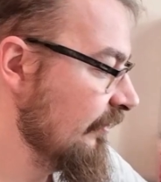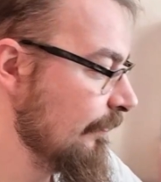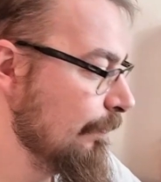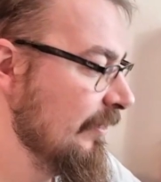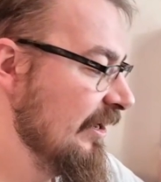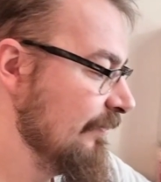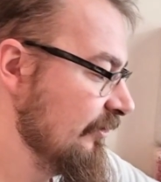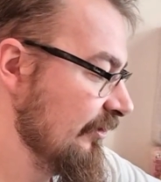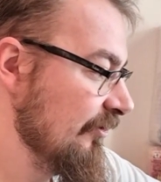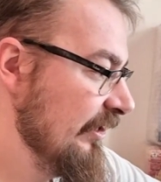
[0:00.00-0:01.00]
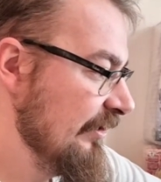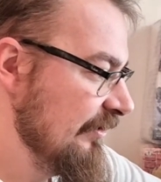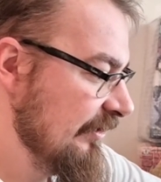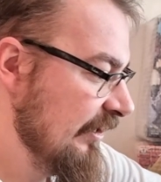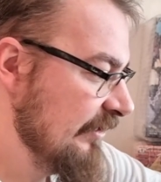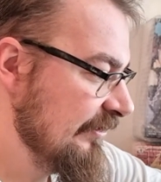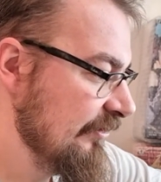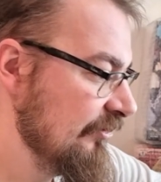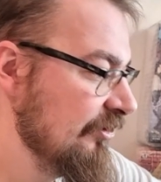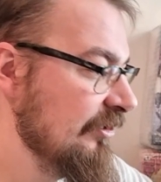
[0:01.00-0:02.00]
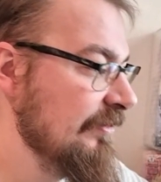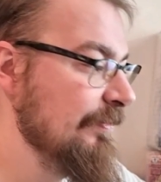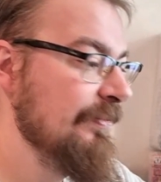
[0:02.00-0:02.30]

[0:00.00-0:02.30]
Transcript: Mamy kolejny klasyk, czyli